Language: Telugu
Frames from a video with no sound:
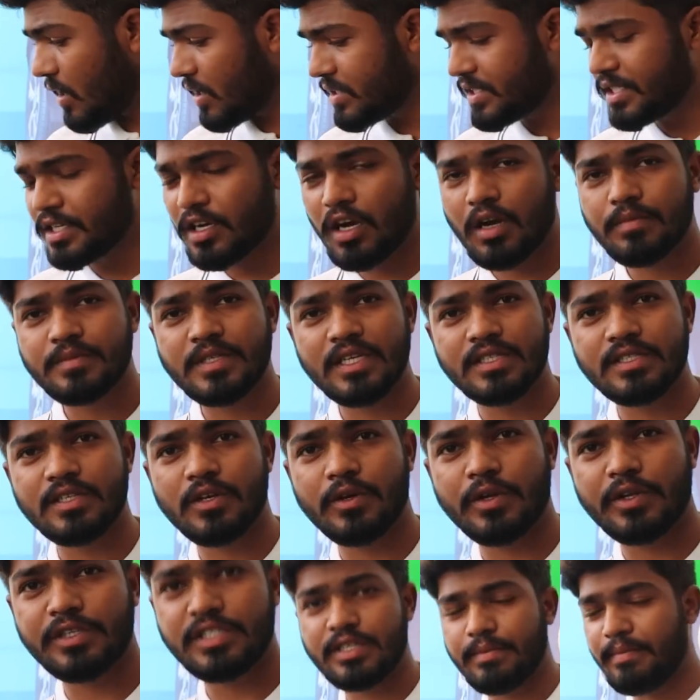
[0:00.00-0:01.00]
ఛార్జింగ్ ఆప్షన్స్
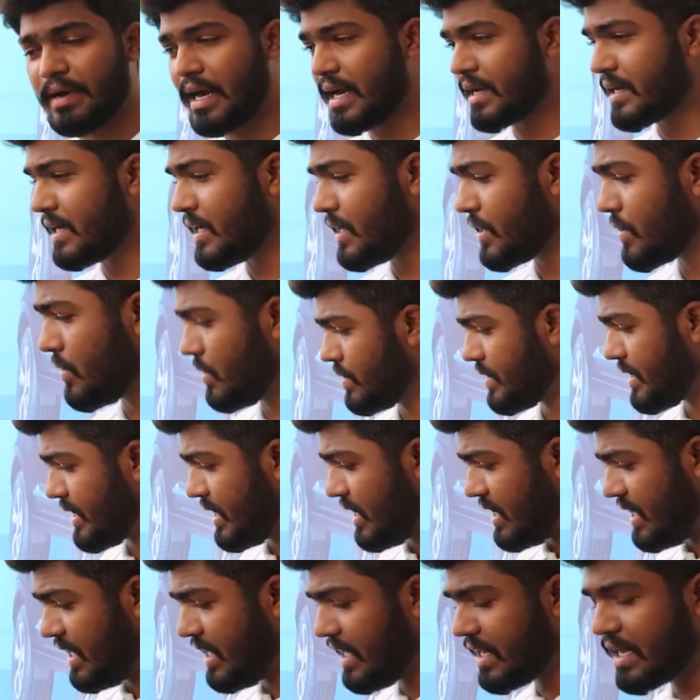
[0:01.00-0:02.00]
గురించి మాట్లాడుకుంటే
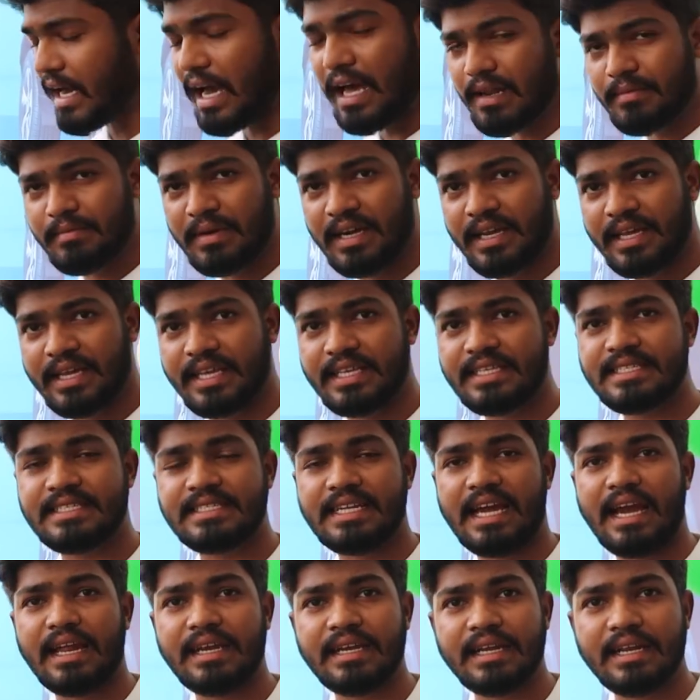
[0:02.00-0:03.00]
ఈ కార్ మనకి
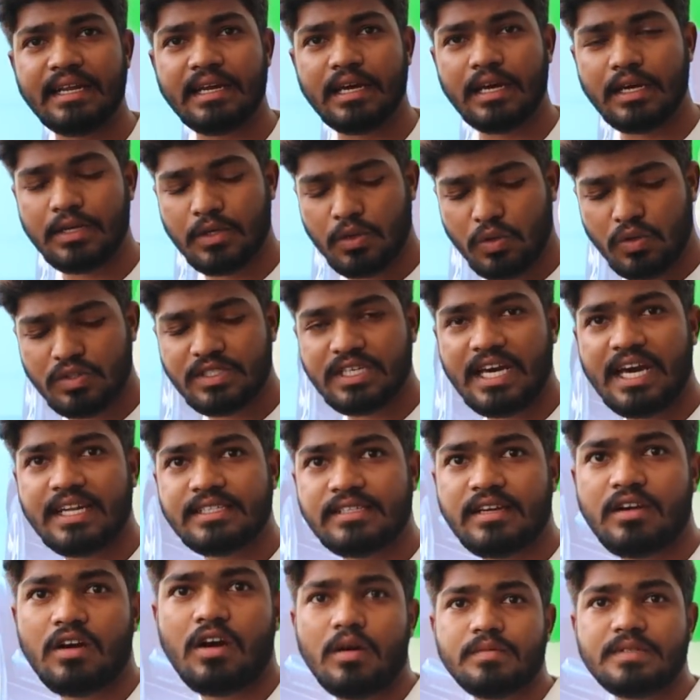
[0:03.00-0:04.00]
స్టాండర్డ్గా టూ
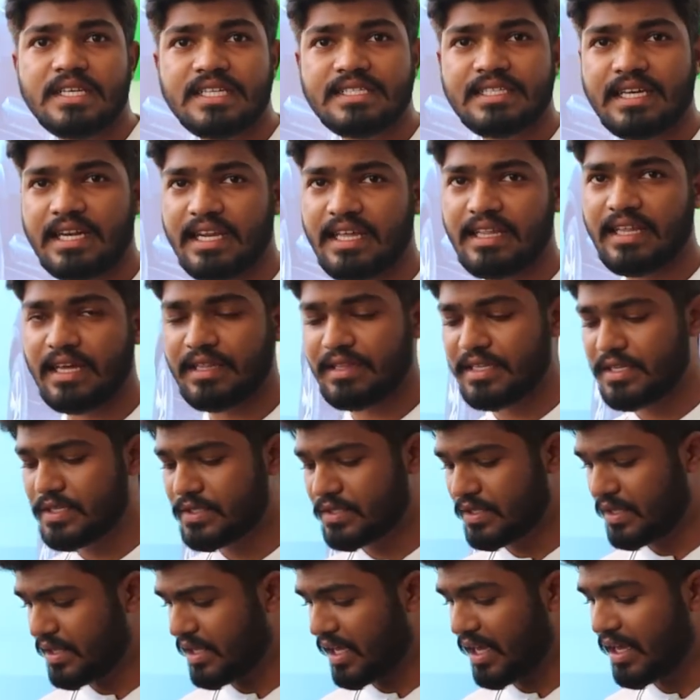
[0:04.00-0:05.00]
ఛార్జింగ్ ఆప్షన్స్ అనేది
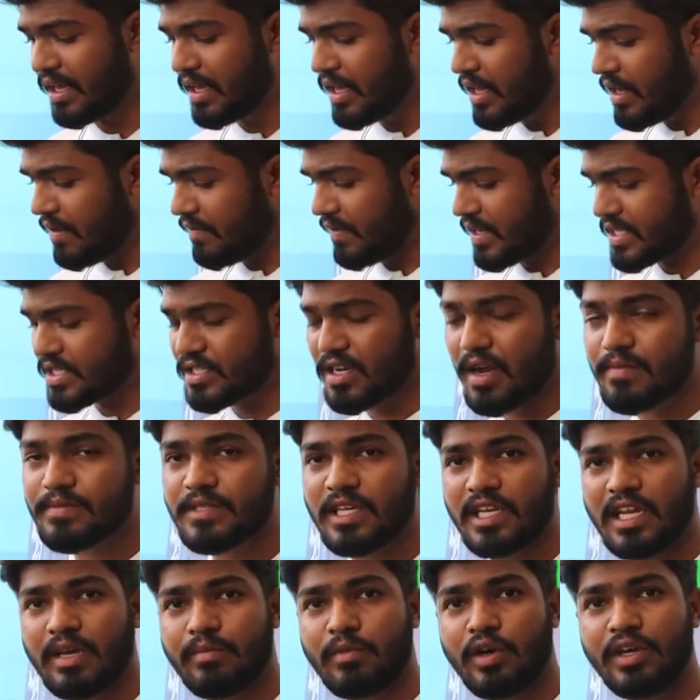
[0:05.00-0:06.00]
అందిస్తుంది ఫస్ట్
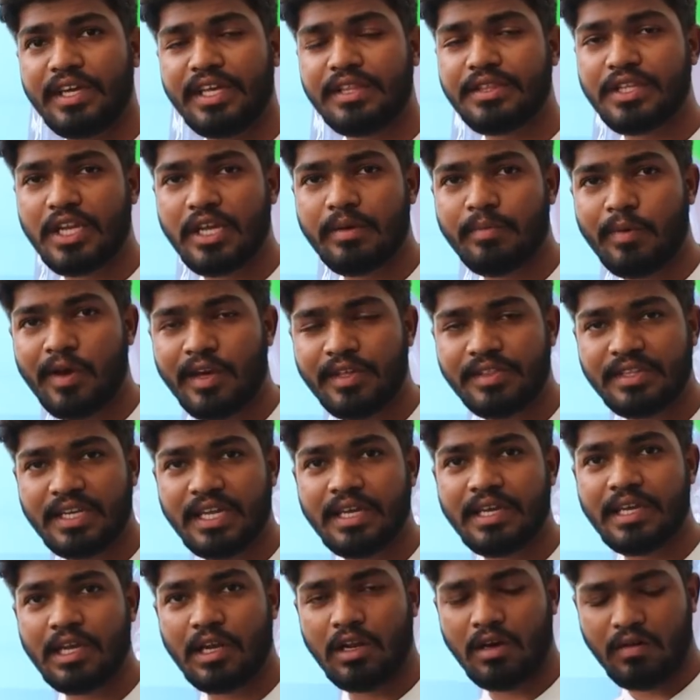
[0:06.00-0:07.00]
ఆప్షన్ ఏమో ఈ త్రీ పాయింట్
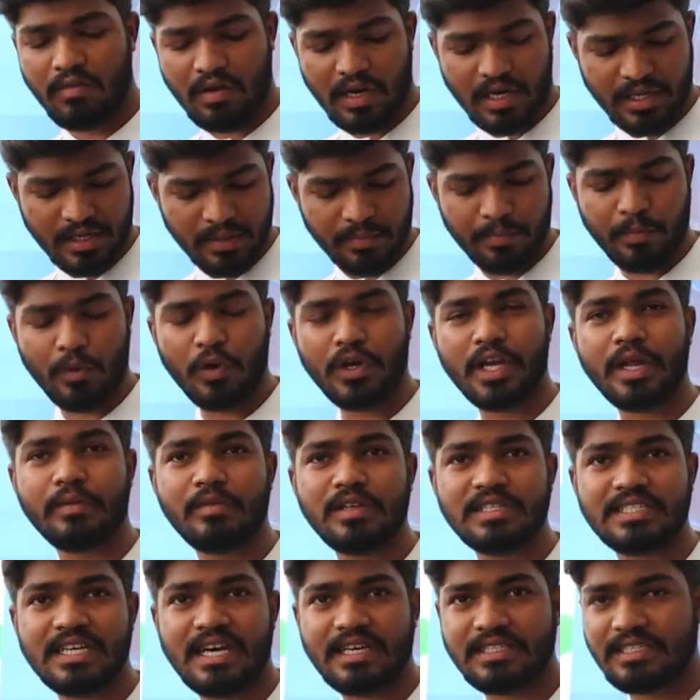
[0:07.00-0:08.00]
త్రీ కిలో వాట్
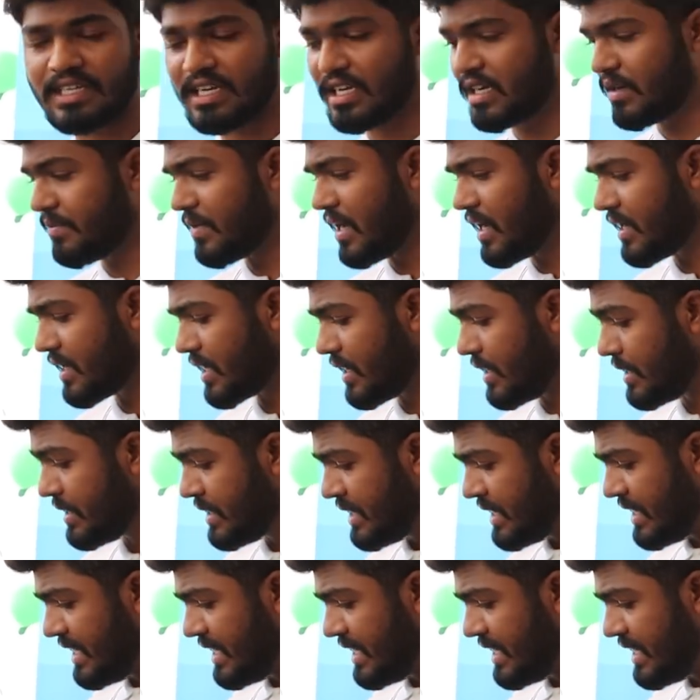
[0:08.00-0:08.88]
పోర్టబుల్ ఛార్జర్ అన్నమాట